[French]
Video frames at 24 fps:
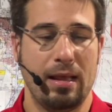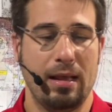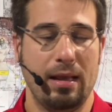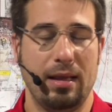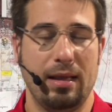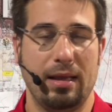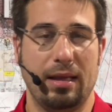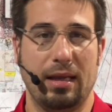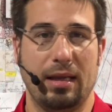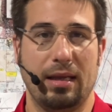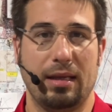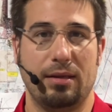
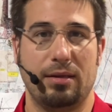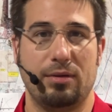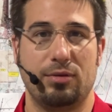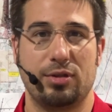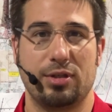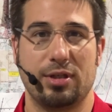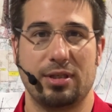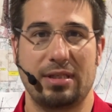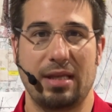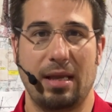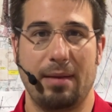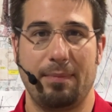Et
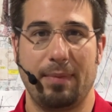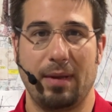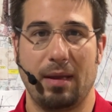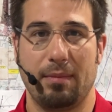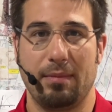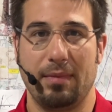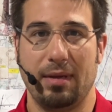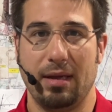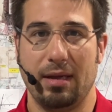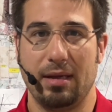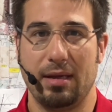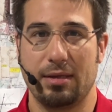ça, ça
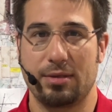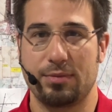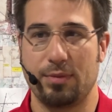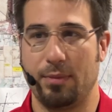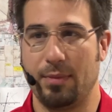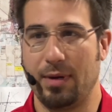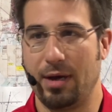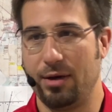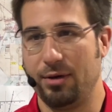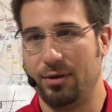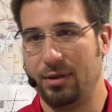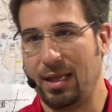permet à ce
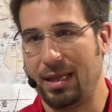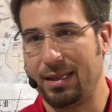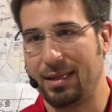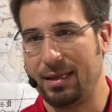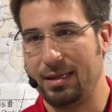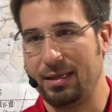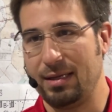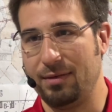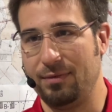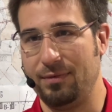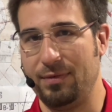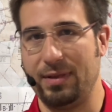moment-là
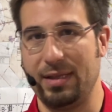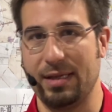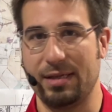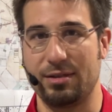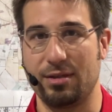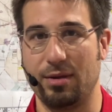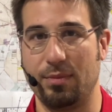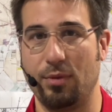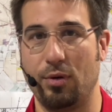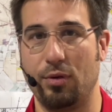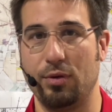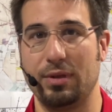d'atteindre des
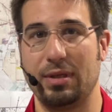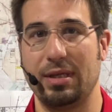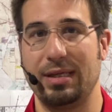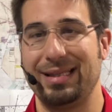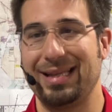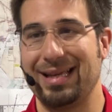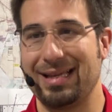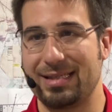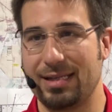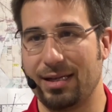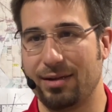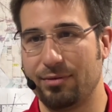vitesses de montée et
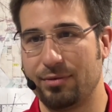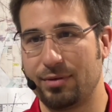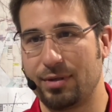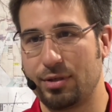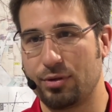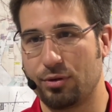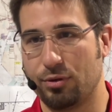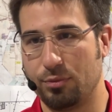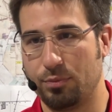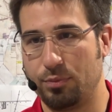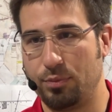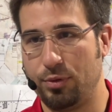descente
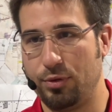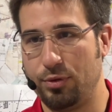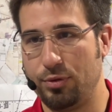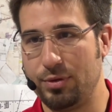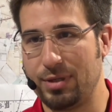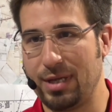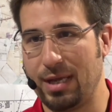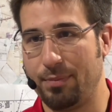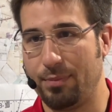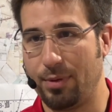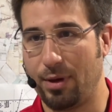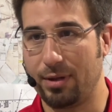qui sont
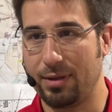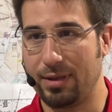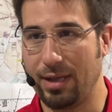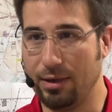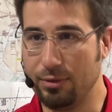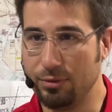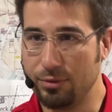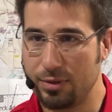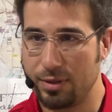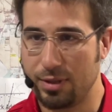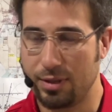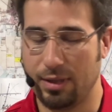plus
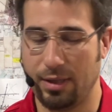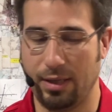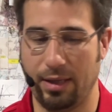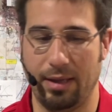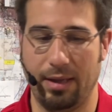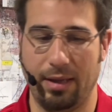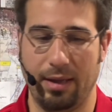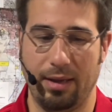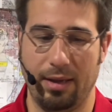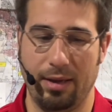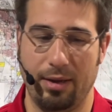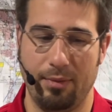importantes.
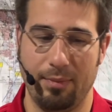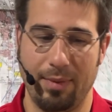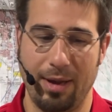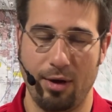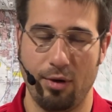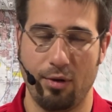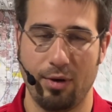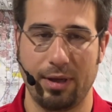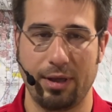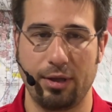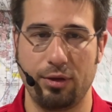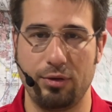Euh, un
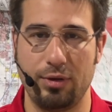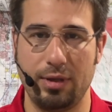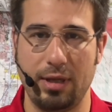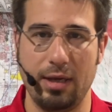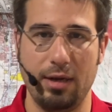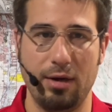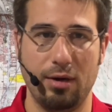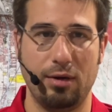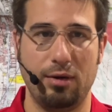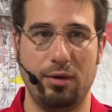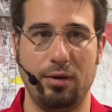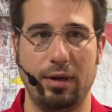ballon
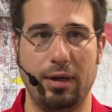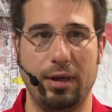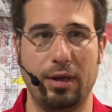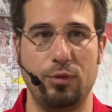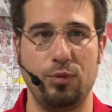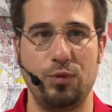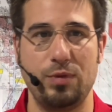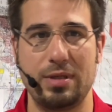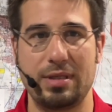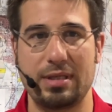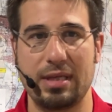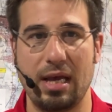régulier, là, à
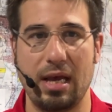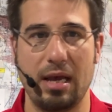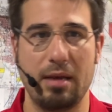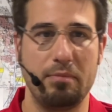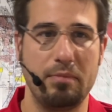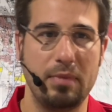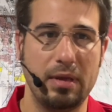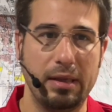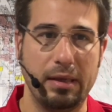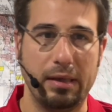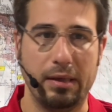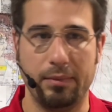800,
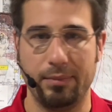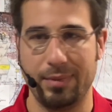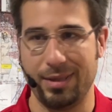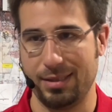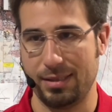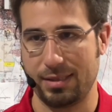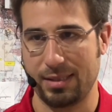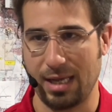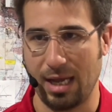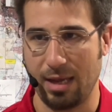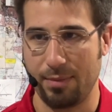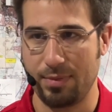1000,
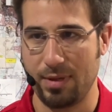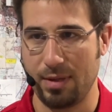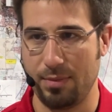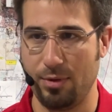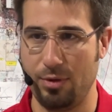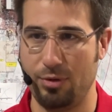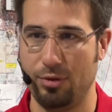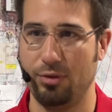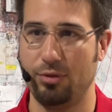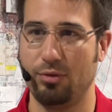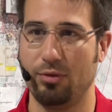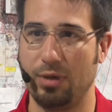1100 pieds
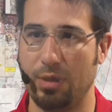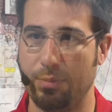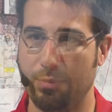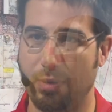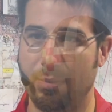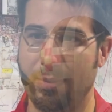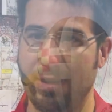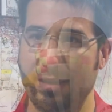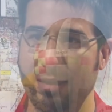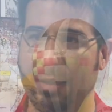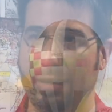minute, on est pas mal dans